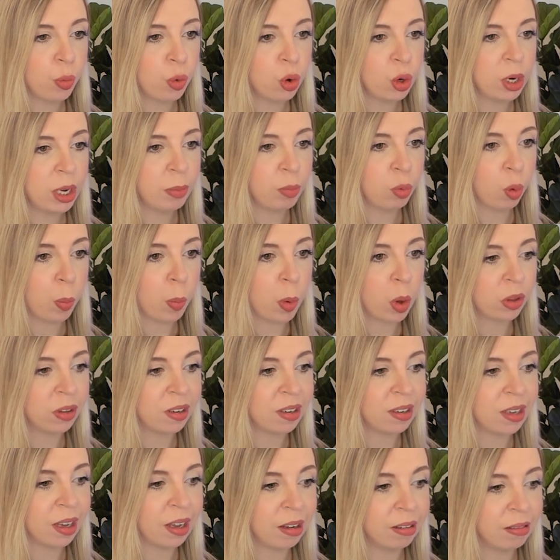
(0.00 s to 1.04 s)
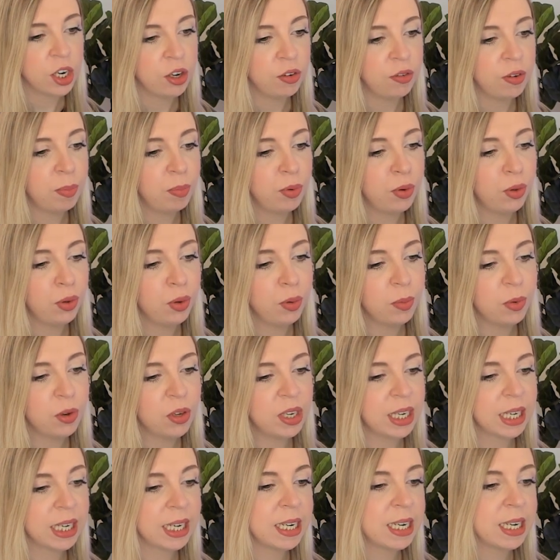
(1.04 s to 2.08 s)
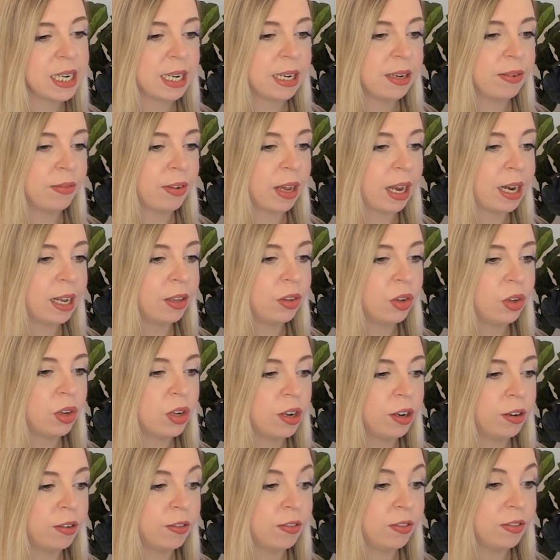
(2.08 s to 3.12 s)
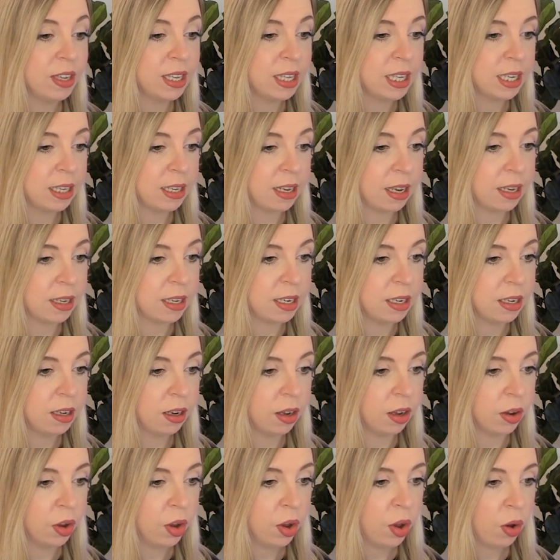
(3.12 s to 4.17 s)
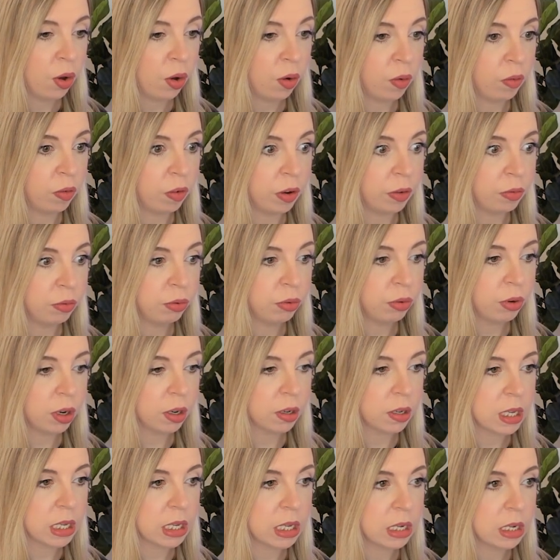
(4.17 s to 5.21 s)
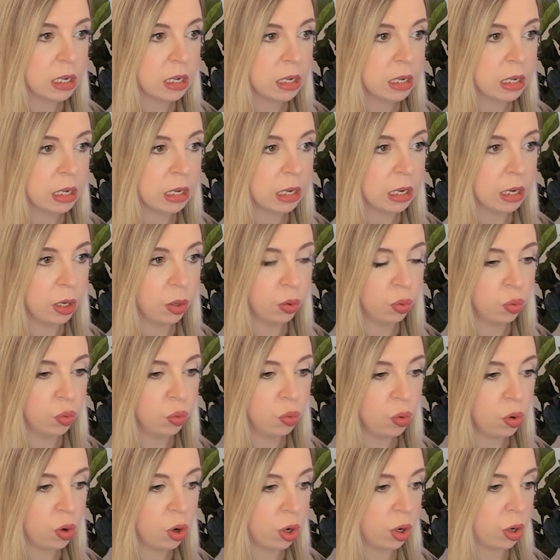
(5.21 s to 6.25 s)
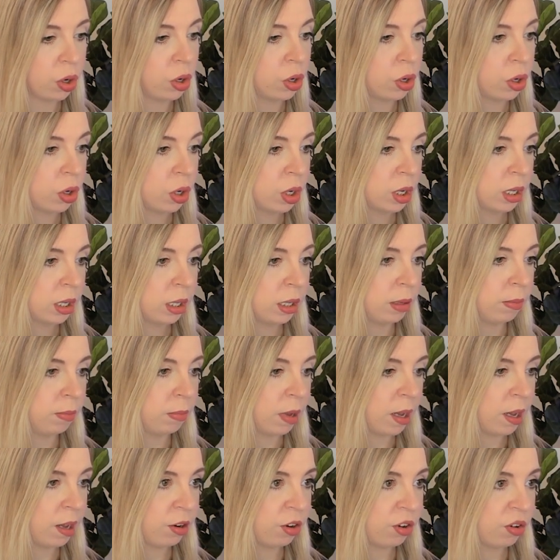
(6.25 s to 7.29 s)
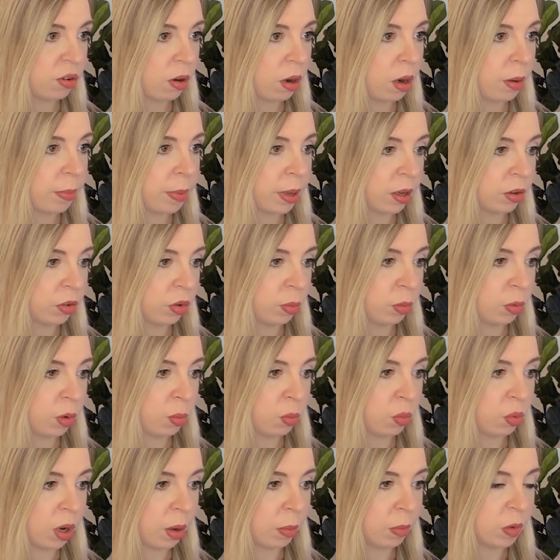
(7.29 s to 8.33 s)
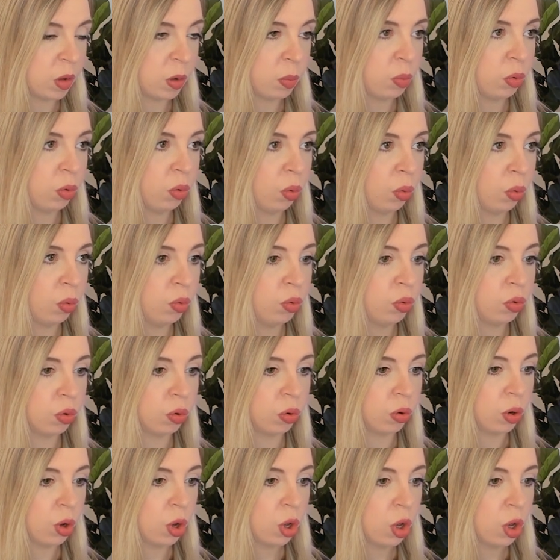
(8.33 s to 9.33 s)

mollets pour porter ça. Je vais plutôt me diriger vers la donne Visitadine. On va voir s'il y a des couleurs qui marche. Là, par exemple, comme on a un petit peu de rouge,